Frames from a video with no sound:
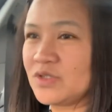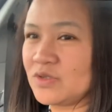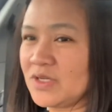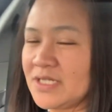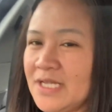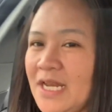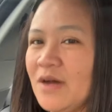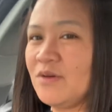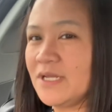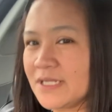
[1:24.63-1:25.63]
So,
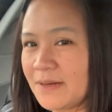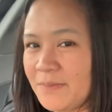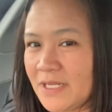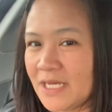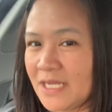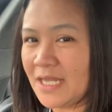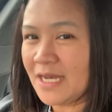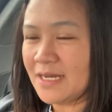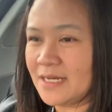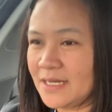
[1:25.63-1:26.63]
nagdala ulit kami ng
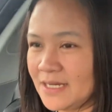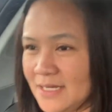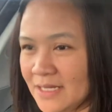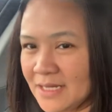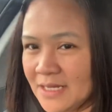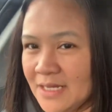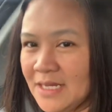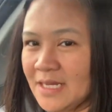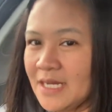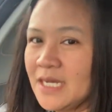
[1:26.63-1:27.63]
ilang
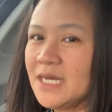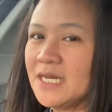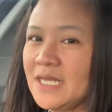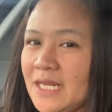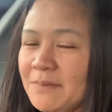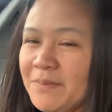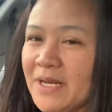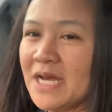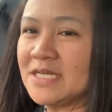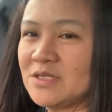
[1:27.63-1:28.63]
ilang
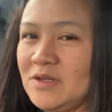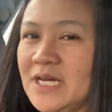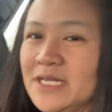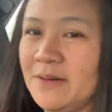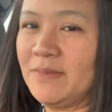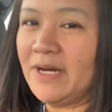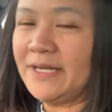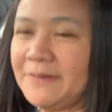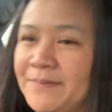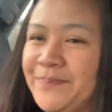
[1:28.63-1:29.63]
piraso lang
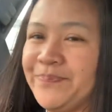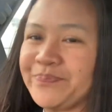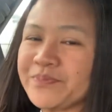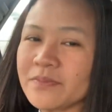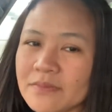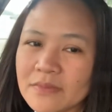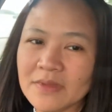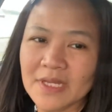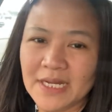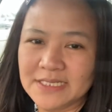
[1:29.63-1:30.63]
naman
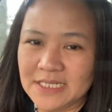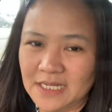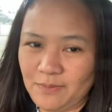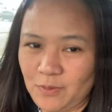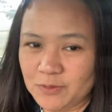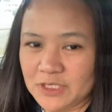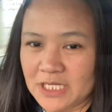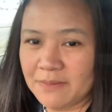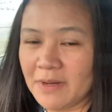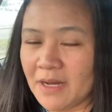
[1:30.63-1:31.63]
kasi nga pupunta
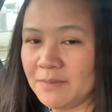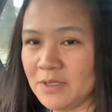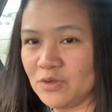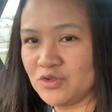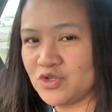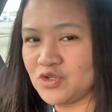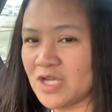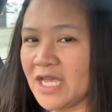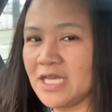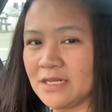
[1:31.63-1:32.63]
naman kami doon. So
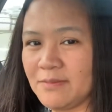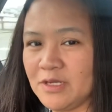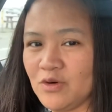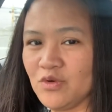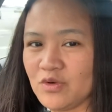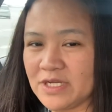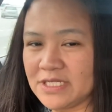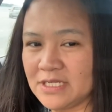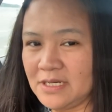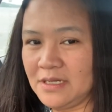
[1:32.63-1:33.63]
sayang naman yung
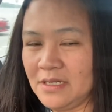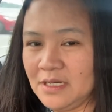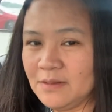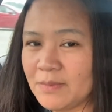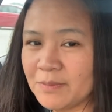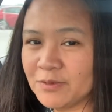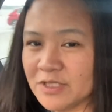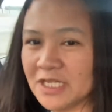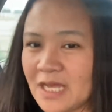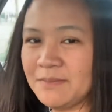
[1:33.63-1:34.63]
oras na
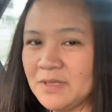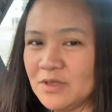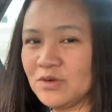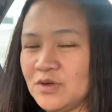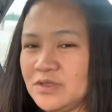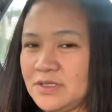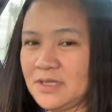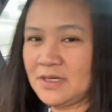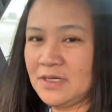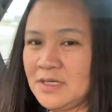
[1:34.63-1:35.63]
pagpunta namin doon.
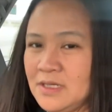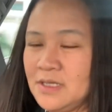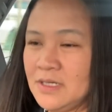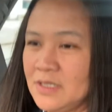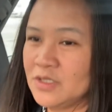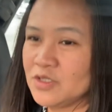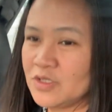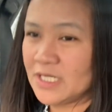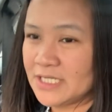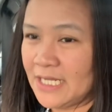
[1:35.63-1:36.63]
So
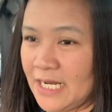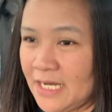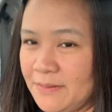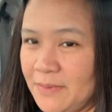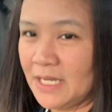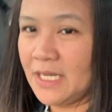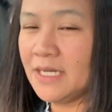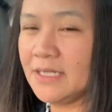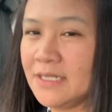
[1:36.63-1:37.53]
nagdala kami.